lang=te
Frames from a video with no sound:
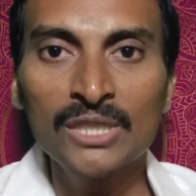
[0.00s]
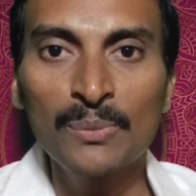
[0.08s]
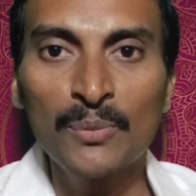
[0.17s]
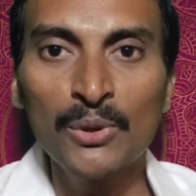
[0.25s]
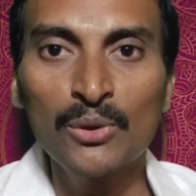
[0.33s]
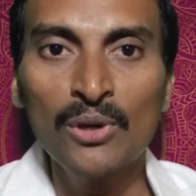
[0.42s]

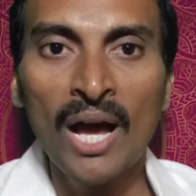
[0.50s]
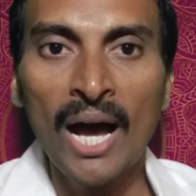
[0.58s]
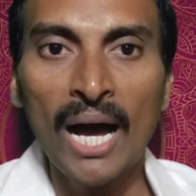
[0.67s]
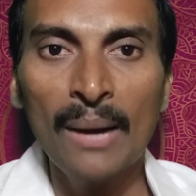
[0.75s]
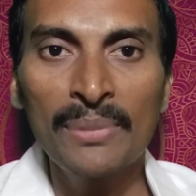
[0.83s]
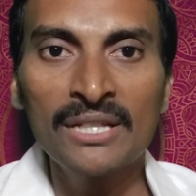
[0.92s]
ఇప్పుడు
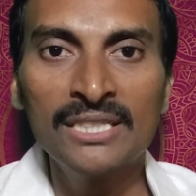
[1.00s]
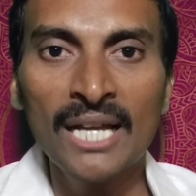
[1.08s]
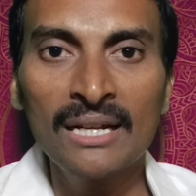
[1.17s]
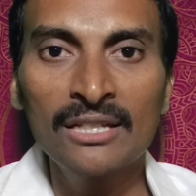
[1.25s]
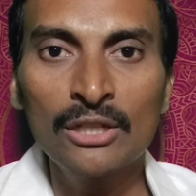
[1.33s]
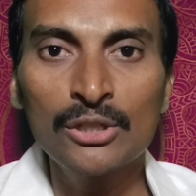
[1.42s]
ఆ
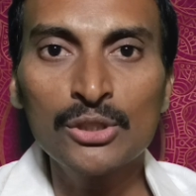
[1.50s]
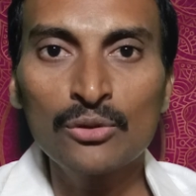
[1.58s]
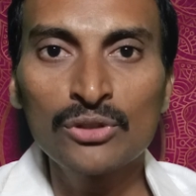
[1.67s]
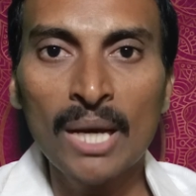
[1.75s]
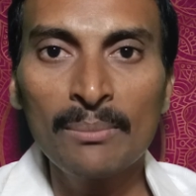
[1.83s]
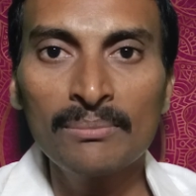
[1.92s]
పద్యాన్ని
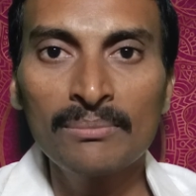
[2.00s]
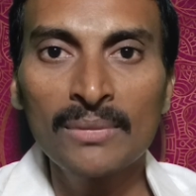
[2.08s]
తెలుసుకుందాం